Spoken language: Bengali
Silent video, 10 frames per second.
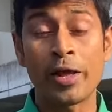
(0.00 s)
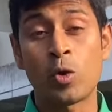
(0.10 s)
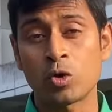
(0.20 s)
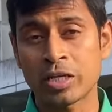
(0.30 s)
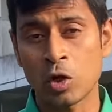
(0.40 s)
অনেক
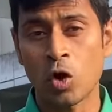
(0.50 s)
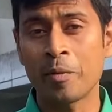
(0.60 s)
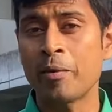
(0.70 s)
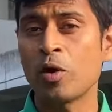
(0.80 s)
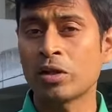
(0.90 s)
গোছালো
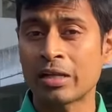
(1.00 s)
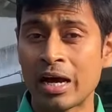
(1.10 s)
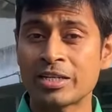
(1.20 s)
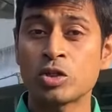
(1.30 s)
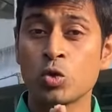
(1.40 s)
হবে এবং
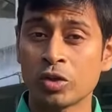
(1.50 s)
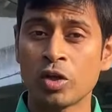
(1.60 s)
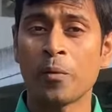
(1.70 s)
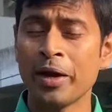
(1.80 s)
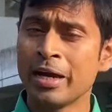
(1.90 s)
তার যে
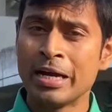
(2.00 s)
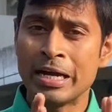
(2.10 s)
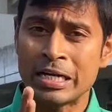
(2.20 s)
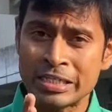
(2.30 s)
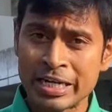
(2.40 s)
যুক্তি হবে
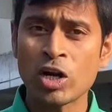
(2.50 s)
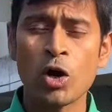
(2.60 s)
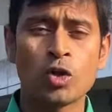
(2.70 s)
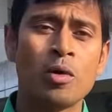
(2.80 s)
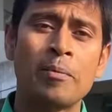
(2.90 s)
সেটা
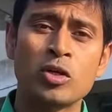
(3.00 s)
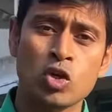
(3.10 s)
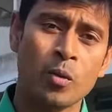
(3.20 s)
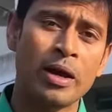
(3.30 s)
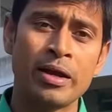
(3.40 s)
হয়তো আমরা
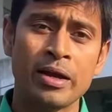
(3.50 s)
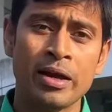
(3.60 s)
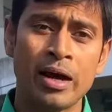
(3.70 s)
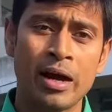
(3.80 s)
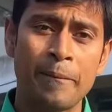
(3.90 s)
সবাই
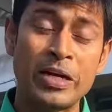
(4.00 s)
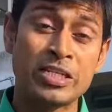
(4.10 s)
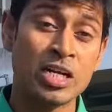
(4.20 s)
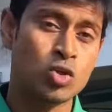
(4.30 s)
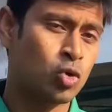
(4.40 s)

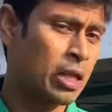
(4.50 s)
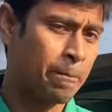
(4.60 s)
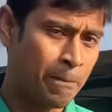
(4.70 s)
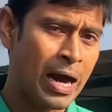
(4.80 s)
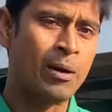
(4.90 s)
বিশ্বাস করতে
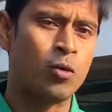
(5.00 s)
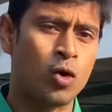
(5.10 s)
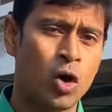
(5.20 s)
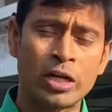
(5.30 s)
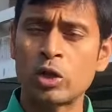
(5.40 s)
পারবো
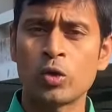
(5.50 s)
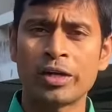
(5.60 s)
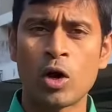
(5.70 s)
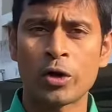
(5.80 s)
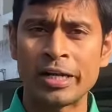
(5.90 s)
হঠাৎ
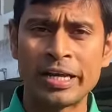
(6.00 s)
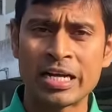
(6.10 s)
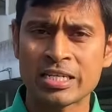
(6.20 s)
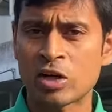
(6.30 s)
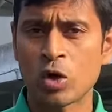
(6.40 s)
করে কাউকে
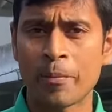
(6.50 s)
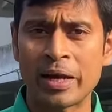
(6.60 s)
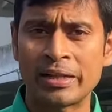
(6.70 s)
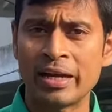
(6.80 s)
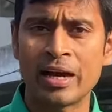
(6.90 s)
নিয়ে আসা কাউকে
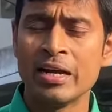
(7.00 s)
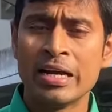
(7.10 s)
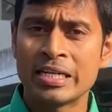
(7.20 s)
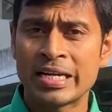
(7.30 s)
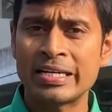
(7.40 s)
বাদ দেওয়া
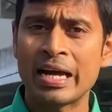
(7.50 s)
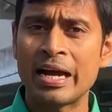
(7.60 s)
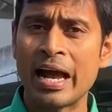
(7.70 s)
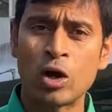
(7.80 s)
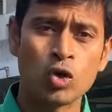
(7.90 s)
সেটা
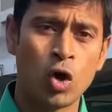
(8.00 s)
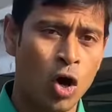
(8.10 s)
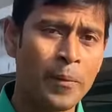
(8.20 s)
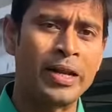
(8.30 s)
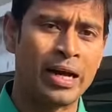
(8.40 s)
এখন
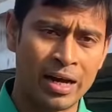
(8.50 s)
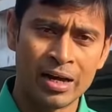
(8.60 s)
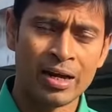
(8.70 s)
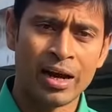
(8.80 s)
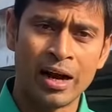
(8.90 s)
হবে না
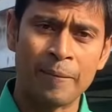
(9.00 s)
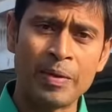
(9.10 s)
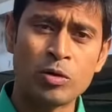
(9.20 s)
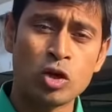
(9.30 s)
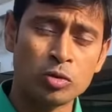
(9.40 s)

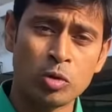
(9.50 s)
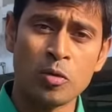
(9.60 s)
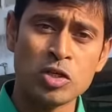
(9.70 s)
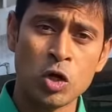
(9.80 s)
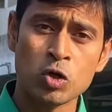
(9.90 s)
এবং সবচেয়ে
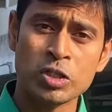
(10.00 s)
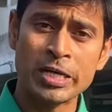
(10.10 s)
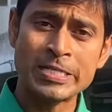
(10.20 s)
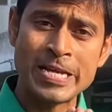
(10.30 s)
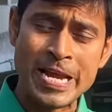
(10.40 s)
বড় বিষয়
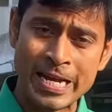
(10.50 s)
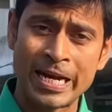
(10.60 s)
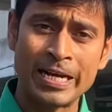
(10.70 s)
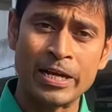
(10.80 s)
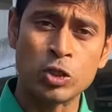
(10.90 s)
হচ্ছে যে
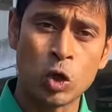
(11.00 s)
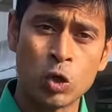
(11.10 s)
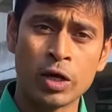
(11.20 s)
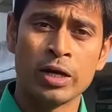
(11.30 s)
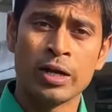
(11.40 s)
এখানে
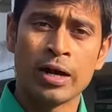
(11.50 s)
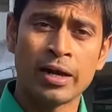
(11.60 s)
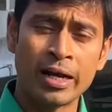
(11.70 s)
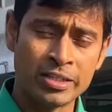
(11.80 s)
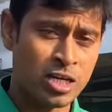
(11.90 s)
যখন
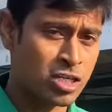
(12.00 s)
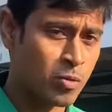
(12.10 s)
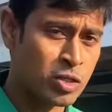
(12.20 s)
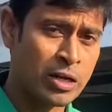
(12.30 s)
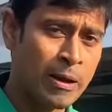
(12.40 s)
গাজী
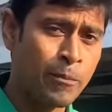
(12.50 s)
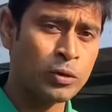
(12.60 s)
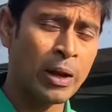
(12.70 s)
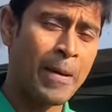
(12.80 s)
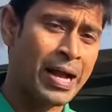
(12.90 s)
আশরাফ হোসেন লিপু
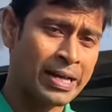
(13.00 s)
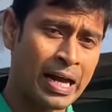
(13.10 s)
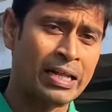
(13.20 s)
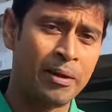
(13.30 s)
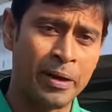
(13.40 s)
তার
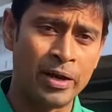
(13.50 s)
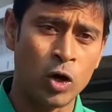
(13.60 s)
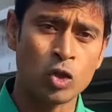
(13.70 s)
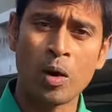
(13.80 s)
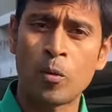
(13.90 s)
ব্যাখ্যা দেবেন
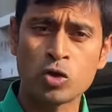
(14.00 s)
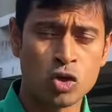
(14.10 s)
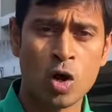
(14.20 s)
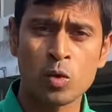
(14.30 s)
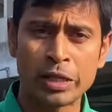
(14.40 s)
হয়তো বা বোর্ড
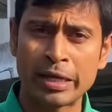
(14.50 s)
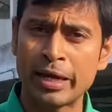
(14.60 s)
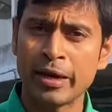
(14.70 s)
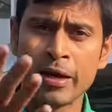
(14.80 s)
সভাপতিকে